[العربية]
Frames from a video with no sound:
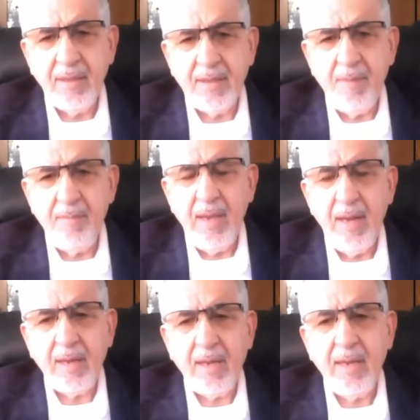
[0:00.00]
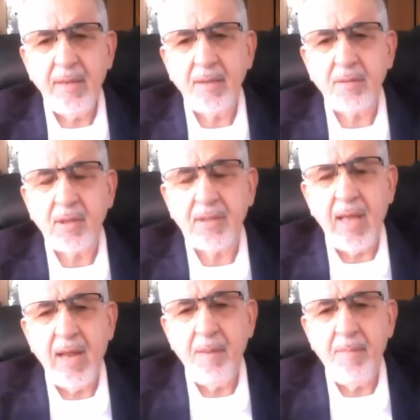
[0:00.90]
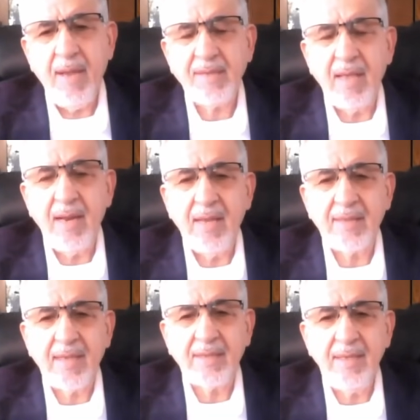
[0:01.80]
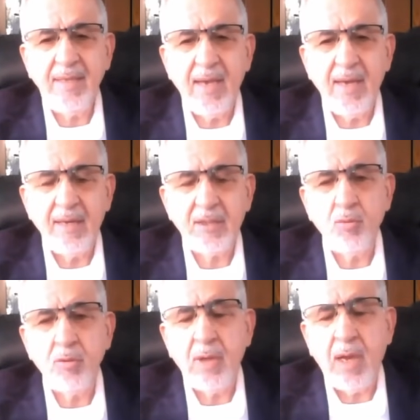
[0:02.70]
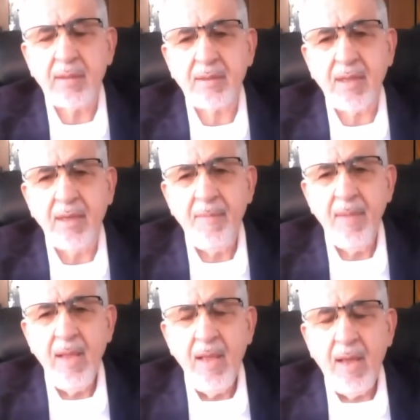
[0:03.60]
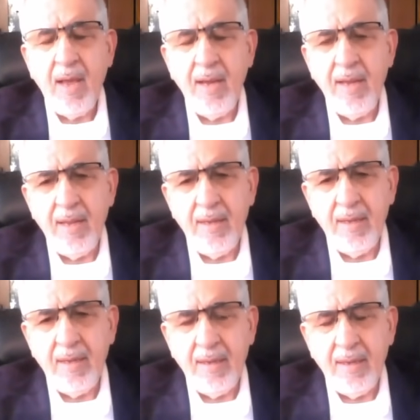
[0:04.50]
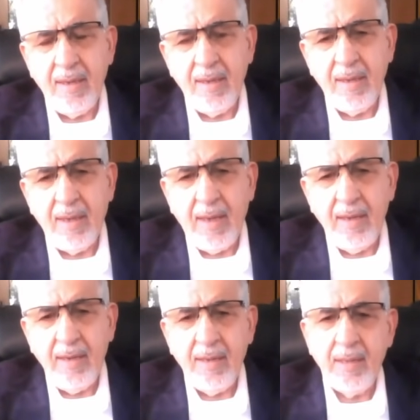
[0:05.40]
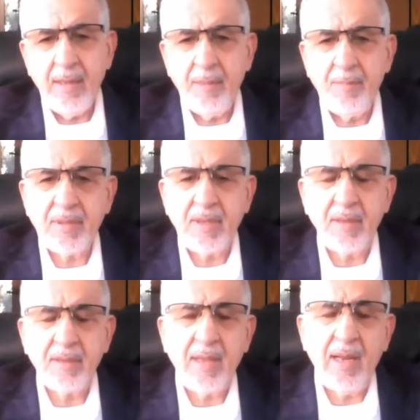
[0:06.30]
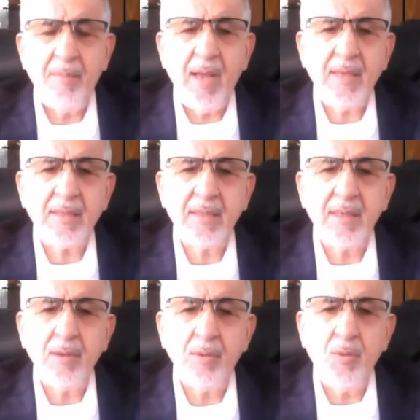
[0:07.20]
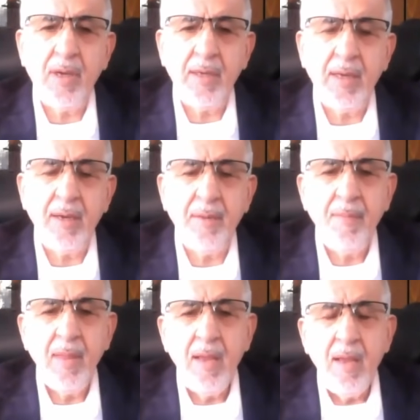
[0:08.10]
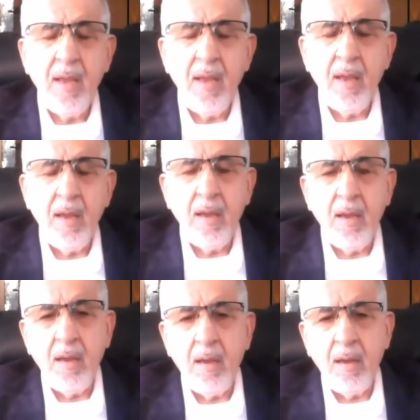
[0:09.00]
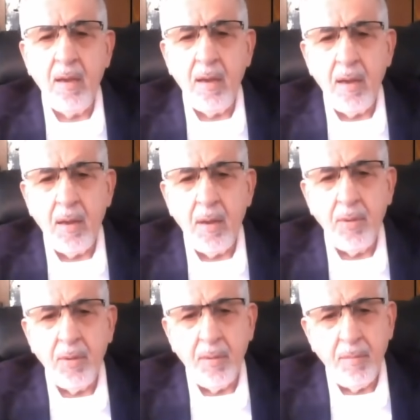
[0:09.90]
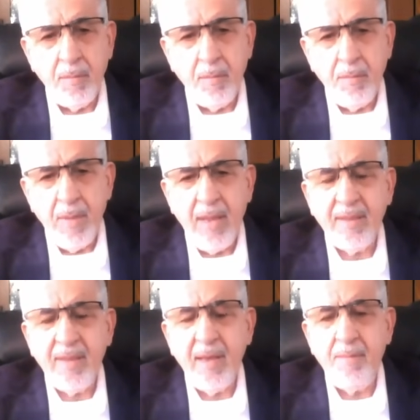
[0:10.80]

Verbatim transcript: تم إلغاء نقطة البحث الأساسية التي وضعت على آه، على آه، بساط البحث وهي آه، ماذا